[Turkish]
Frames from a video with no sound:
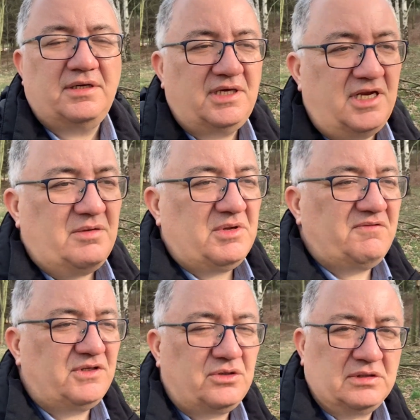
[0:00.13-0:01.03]
Yine
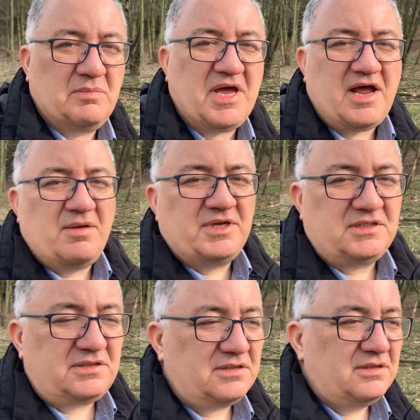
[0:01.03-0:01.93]
bir videoda
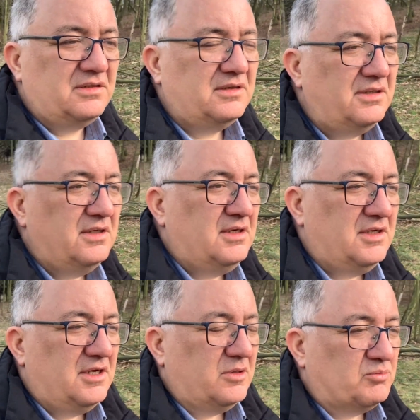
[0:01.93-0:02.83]
beraberiz.
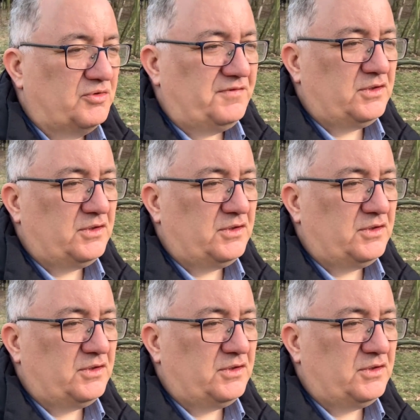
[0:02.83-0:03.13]
Bu